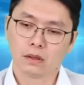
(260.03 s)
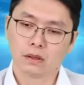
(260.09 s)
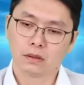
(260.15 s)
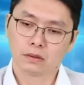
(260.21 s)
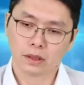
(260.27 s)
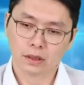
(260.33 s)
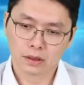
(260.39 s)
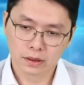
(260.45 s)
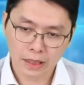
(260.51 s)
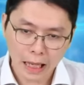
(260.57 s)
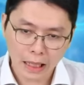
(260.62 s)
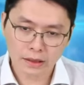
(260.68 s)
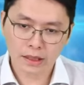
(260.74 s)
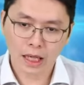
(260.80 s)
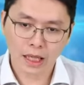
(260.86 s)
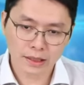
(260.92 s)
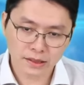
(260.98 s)
但
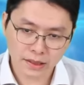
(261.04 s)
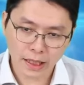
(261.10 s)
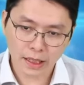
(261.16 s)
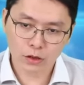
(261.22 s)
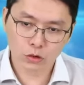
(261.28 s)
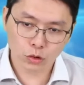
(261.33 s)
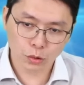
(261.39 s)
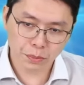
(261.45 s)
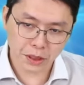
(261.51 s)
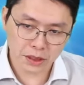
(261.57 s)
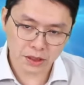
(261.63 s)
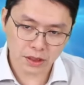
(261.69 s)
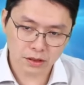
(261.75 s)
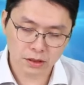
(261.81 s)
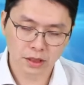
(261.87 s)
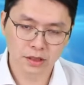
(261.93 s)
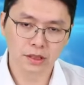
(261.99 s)
当它再度变
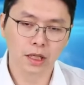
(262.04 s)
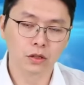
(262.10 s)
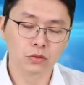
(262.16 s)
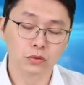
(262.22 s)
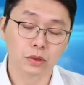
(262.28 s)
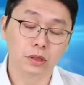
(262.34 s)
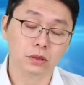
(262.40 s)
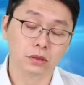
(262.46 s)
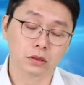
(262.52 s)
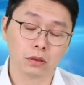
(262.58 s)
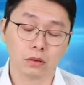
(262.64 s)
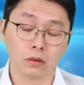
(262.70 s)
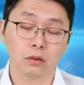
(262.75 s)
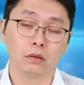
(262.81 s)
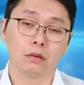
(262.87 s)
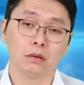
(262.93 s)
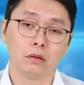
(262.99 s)
成成长股的时候，